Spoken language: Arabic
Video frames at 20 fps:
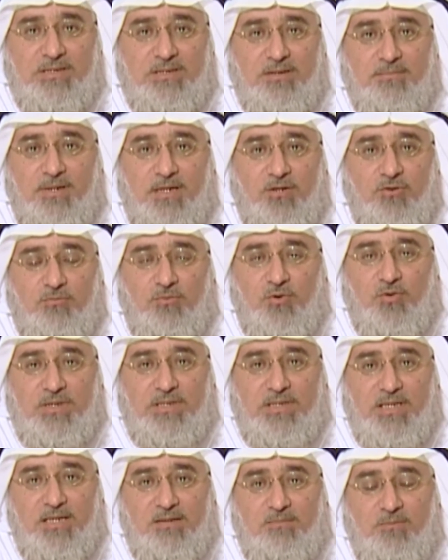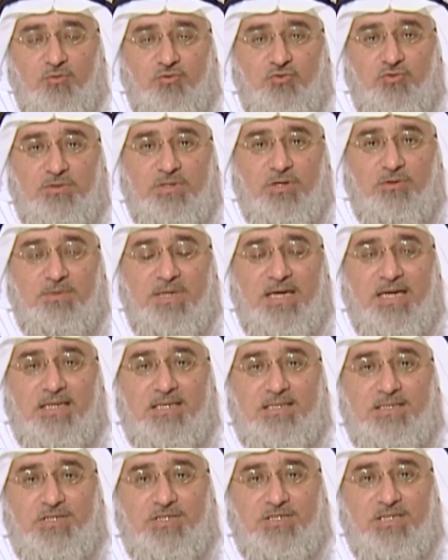طبعا ومواد غير موجوده
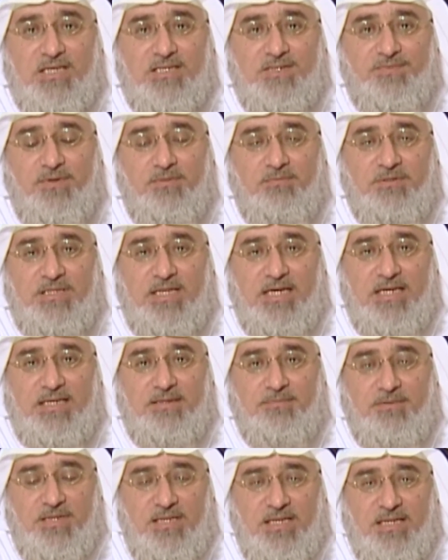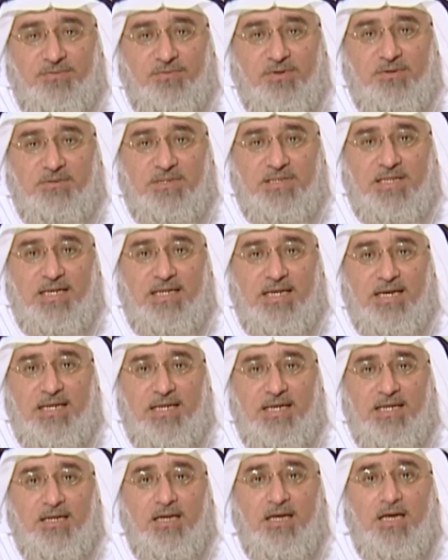وبيحرص الشخص في البدايه بالذات في البدايه
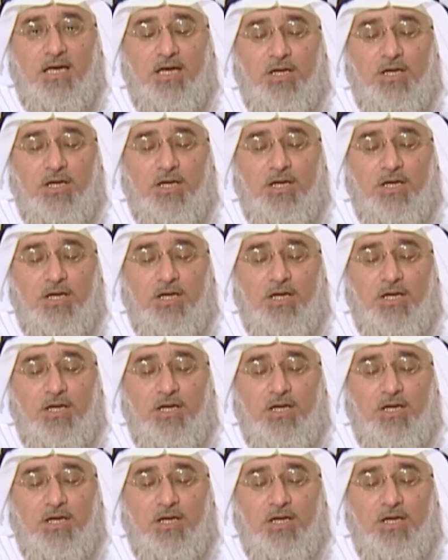على ان